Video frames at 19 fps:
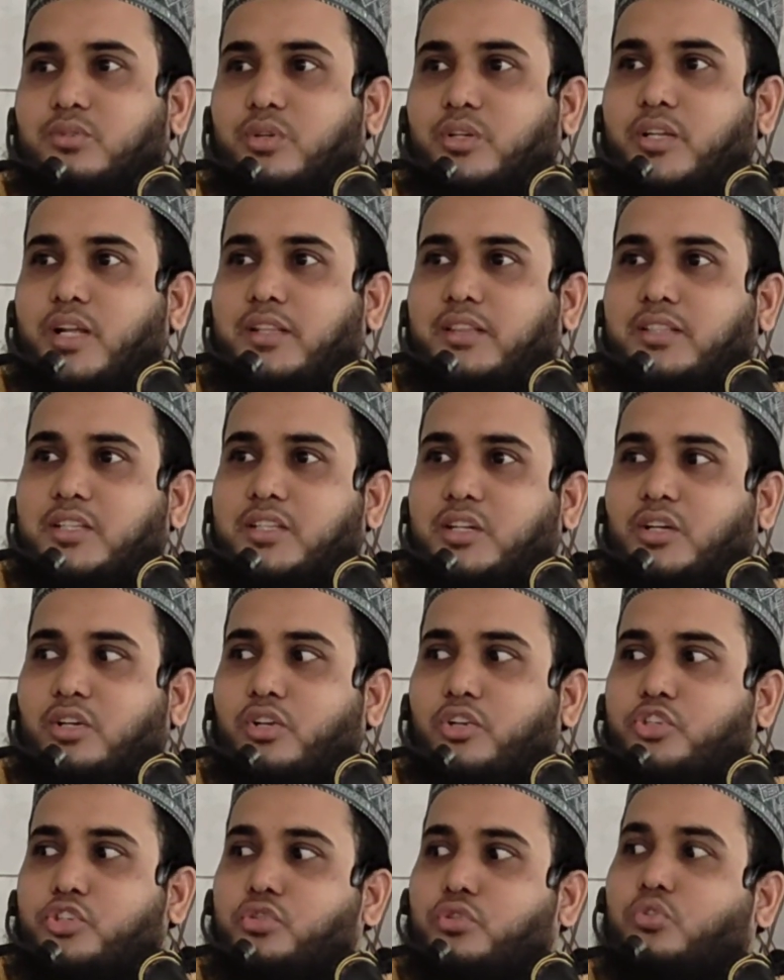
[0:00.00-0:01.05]
ওই রাত্রিটা
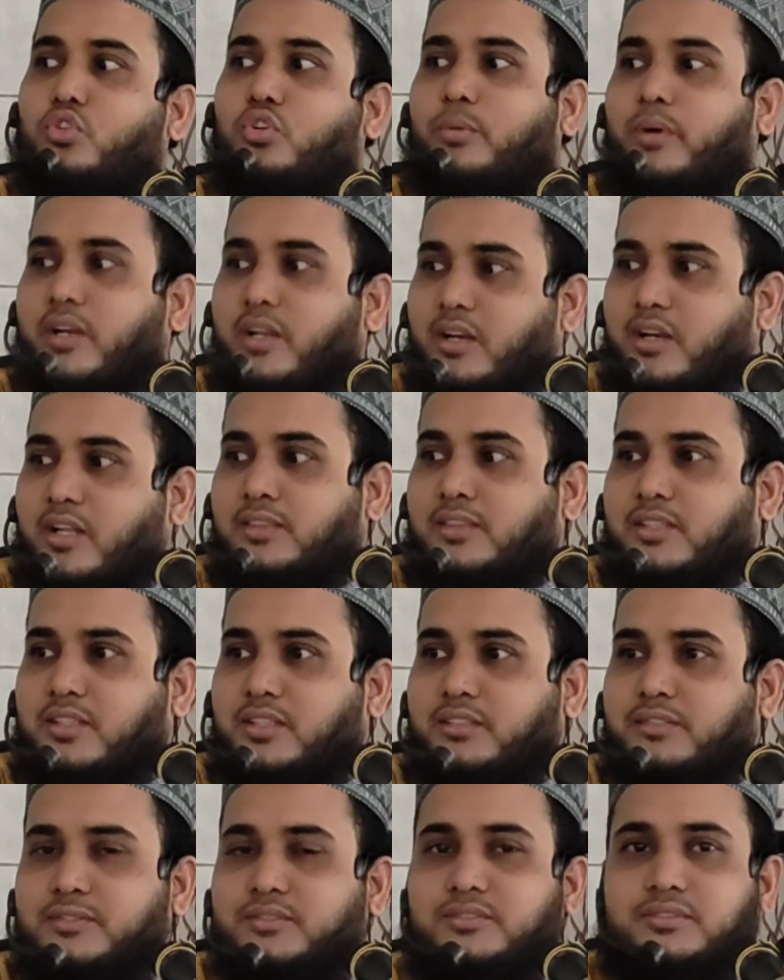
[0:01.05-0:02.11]
হলো শুক্রবারের রাত্রি
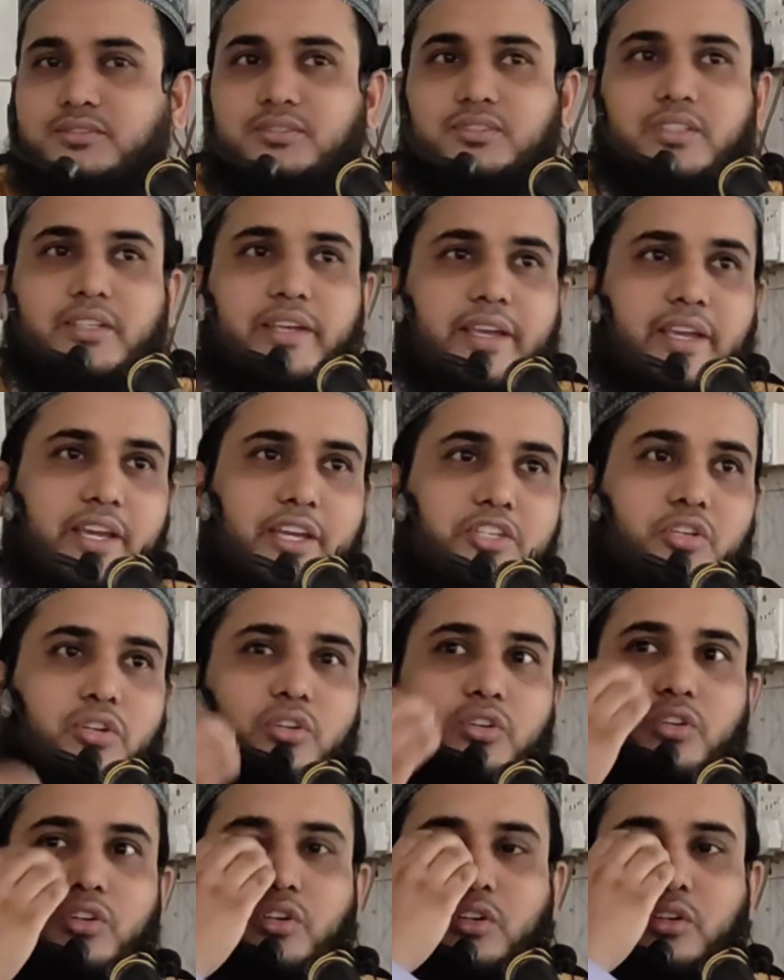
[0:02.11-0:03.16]

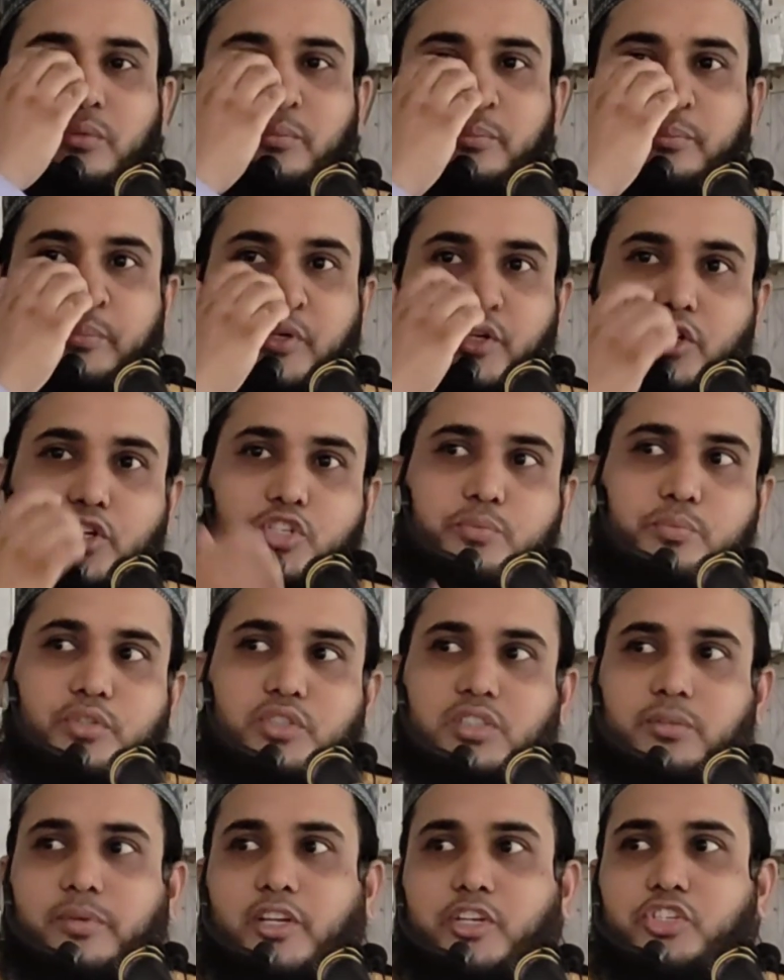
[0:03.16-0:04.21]
এজন্য
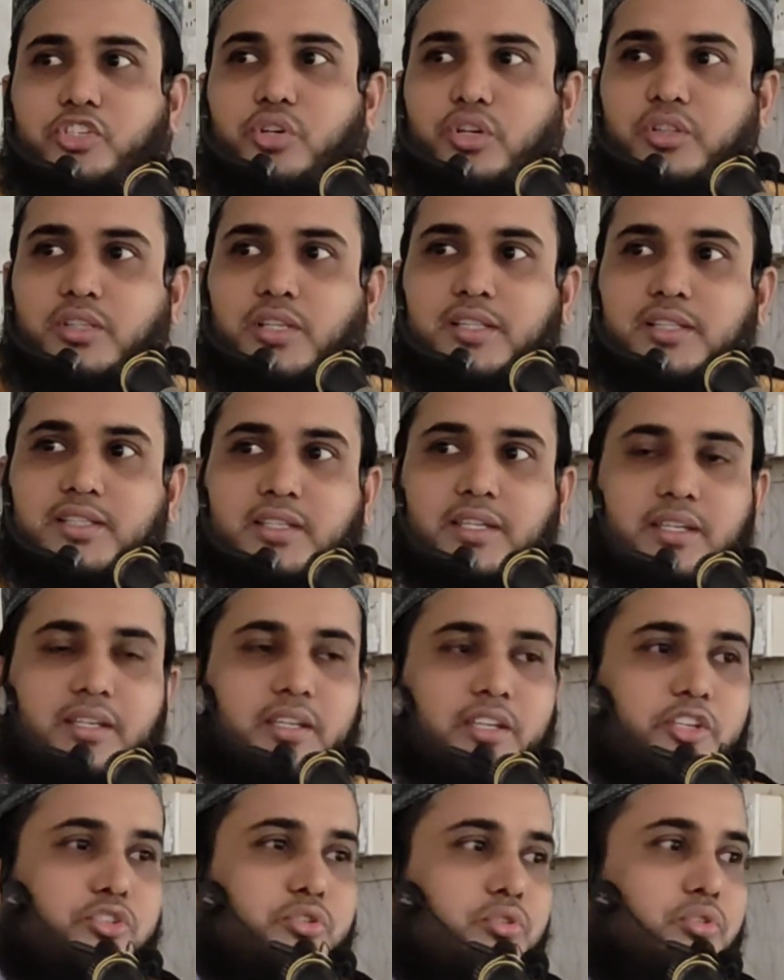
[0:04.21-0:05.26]
বৃহস্পতিবার সন্ধ্যা থেকে
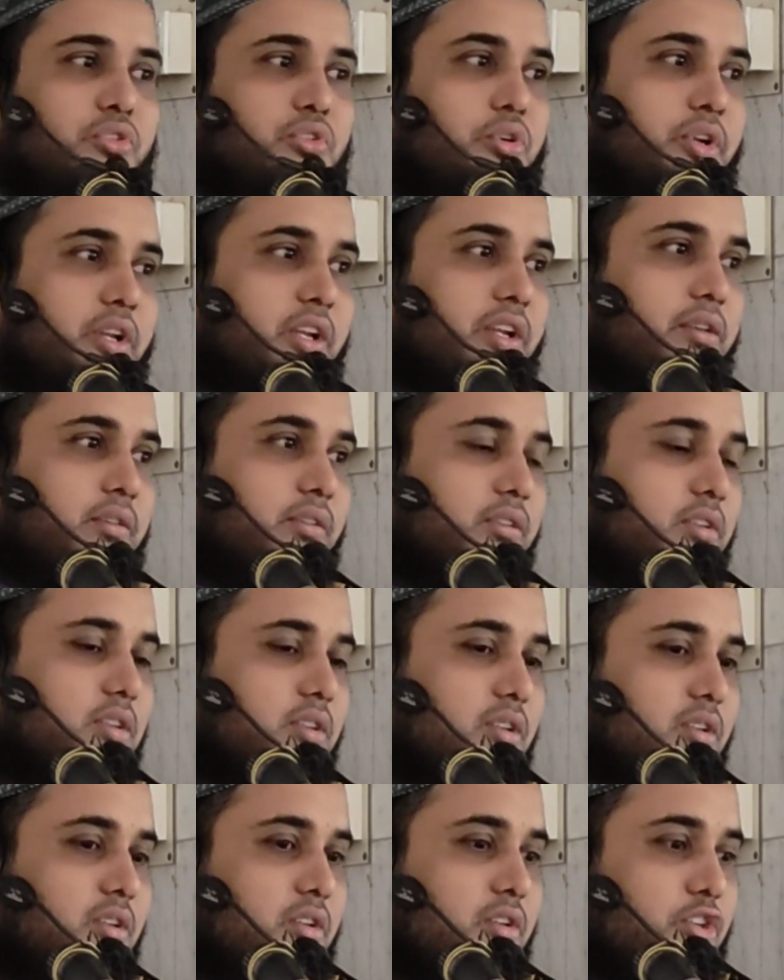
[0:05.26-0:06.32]
নিয়ে শুরু করে
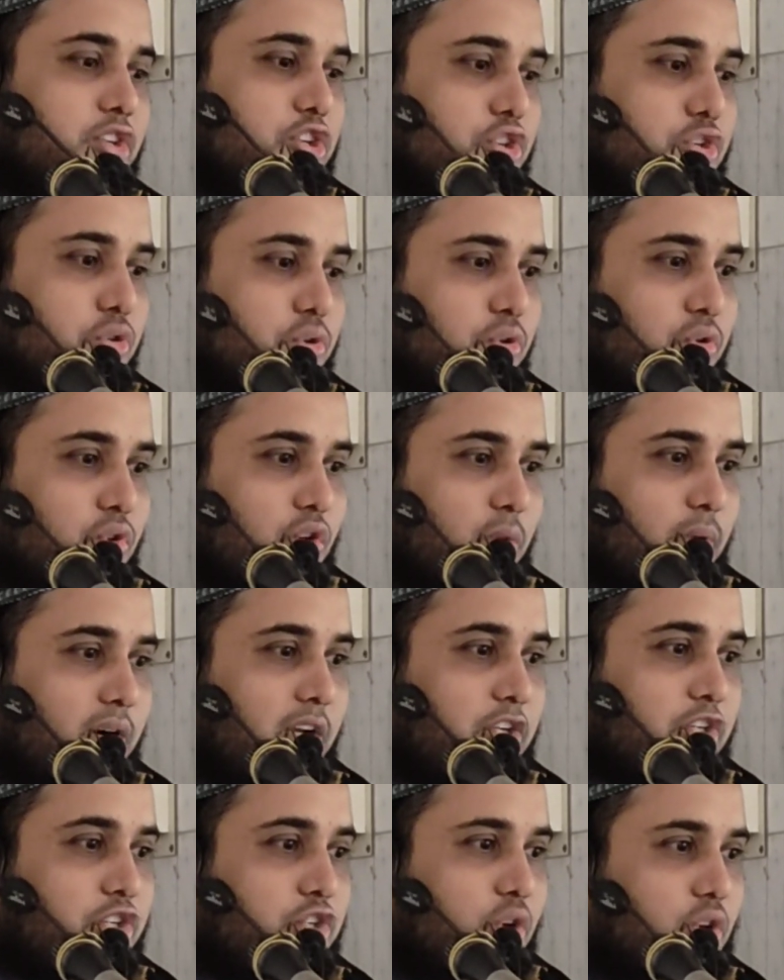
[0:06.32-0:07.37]

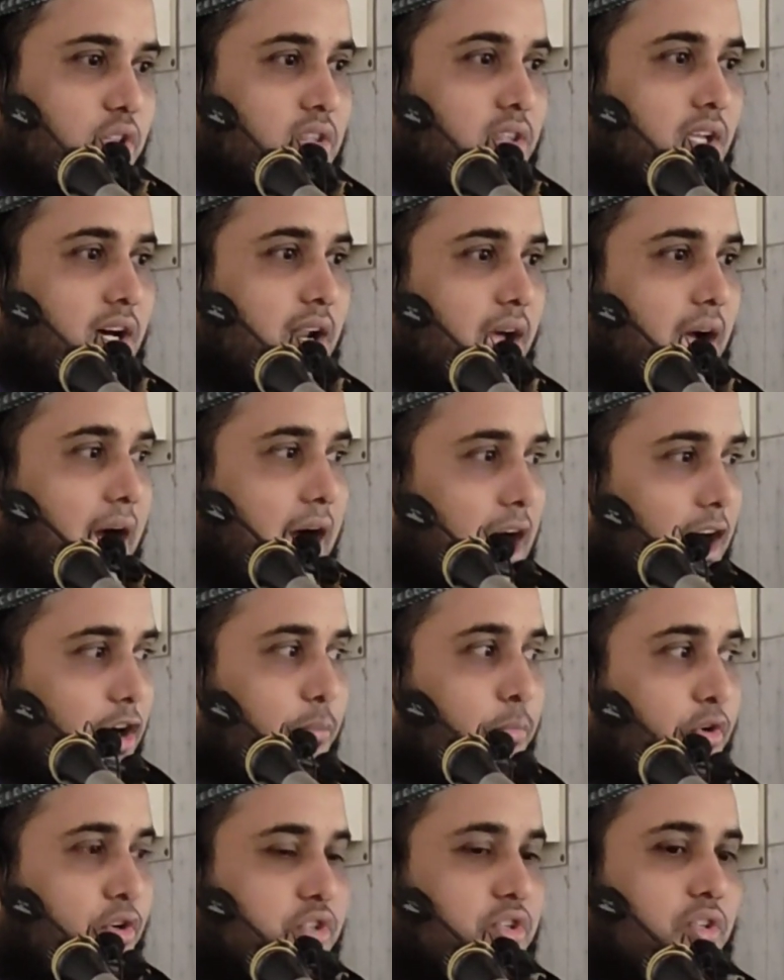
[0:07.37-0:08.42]
শুক্রবার সন্ধ্যার আগ
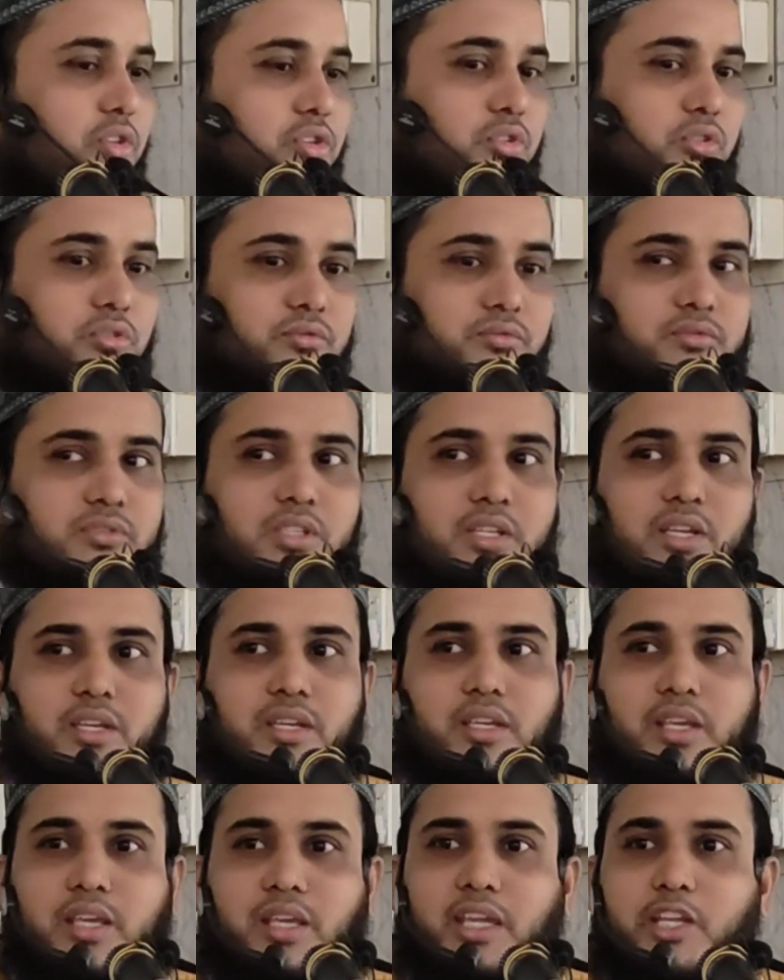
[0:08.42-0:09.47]
পর্যন্ত
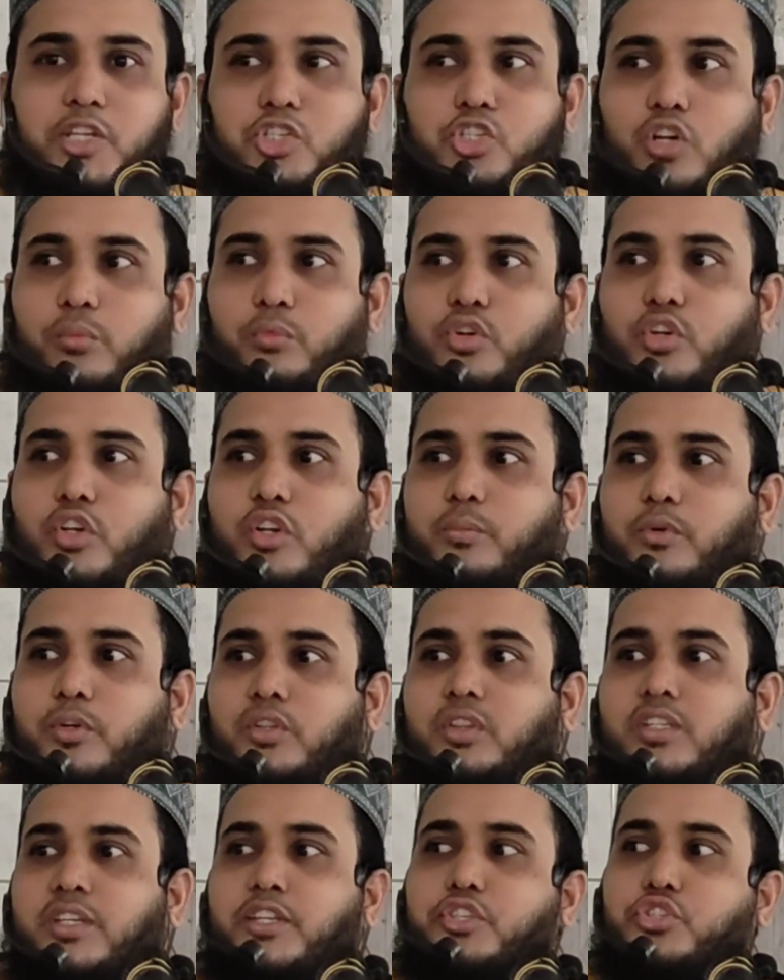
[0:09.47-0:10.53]
এই সময়ের
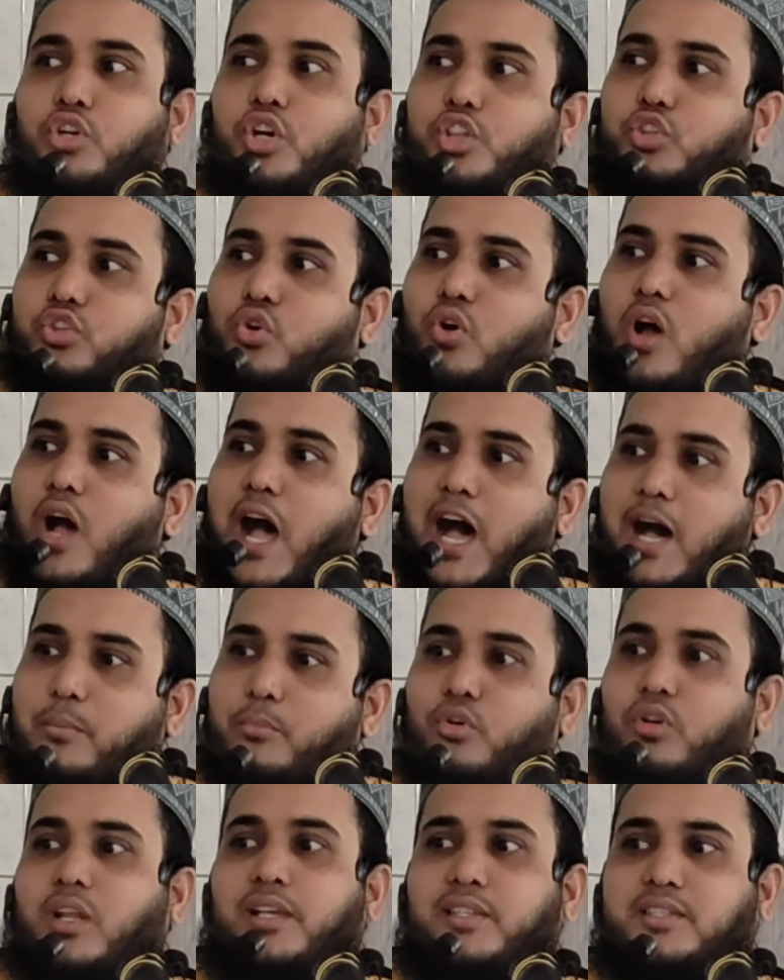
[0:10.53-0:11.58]
মধ্যে যত
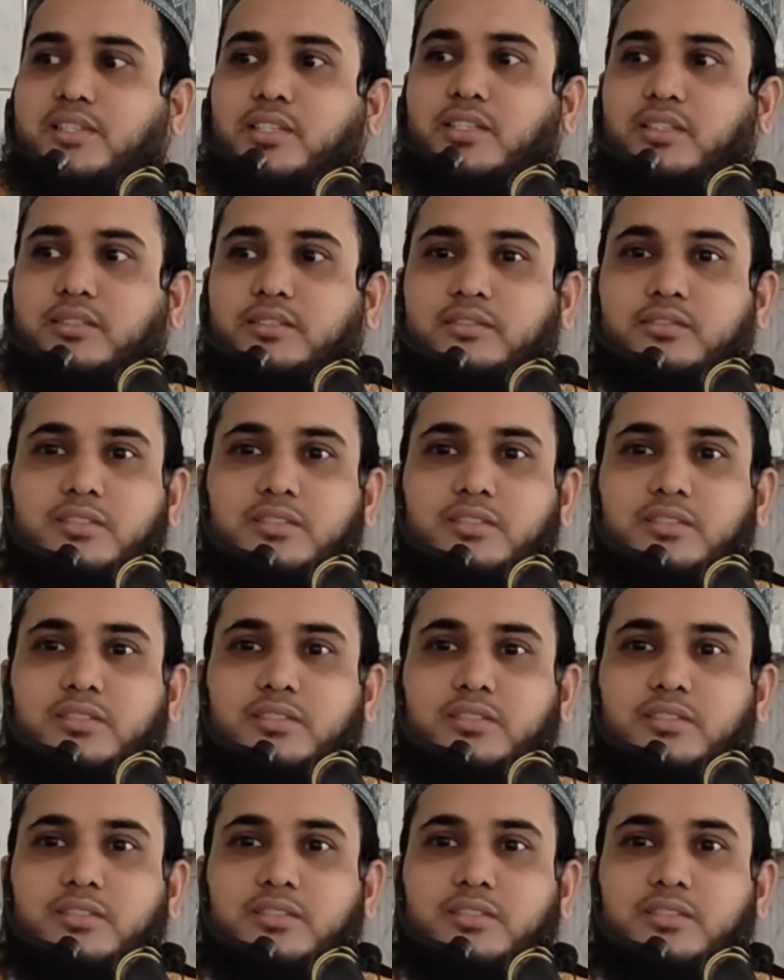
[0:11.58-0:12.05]
আমল আছে